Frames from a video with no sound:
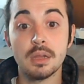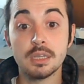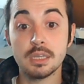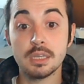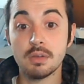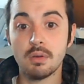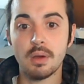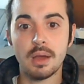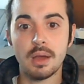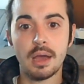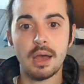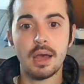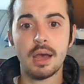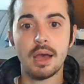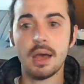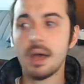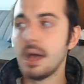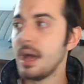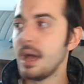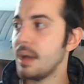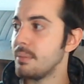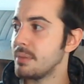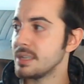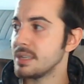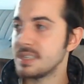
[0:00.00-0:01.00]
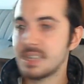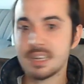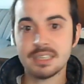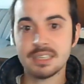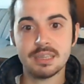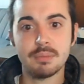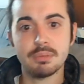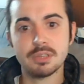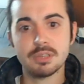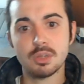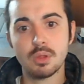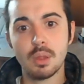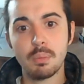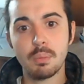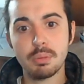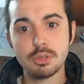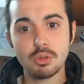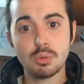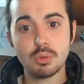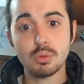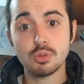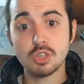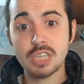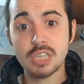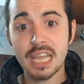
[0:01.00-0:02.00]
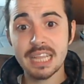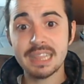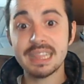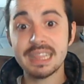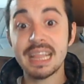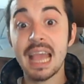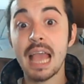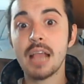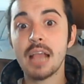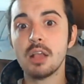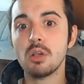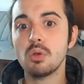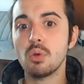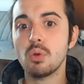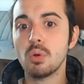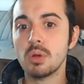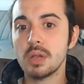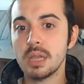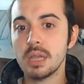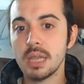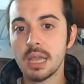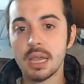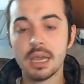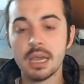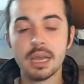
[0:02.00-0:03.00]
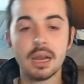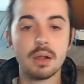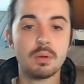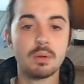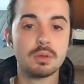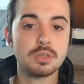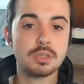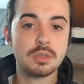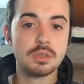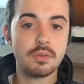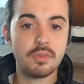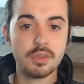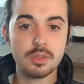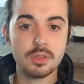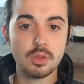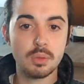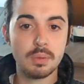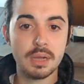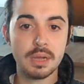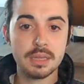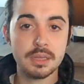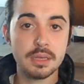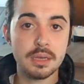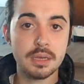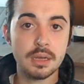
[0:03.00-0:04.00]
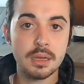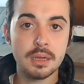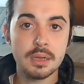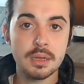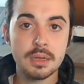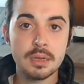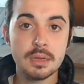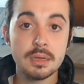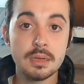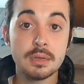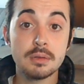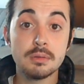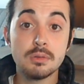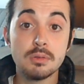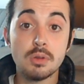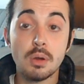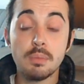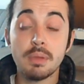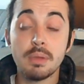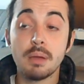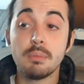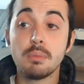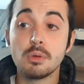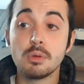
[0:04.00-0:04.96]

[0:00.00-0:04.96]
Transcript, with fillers: Dicevo, ah, ma c'era sempre stato l'episodio 7, ecco chi era questa fantomatica. No, mi ha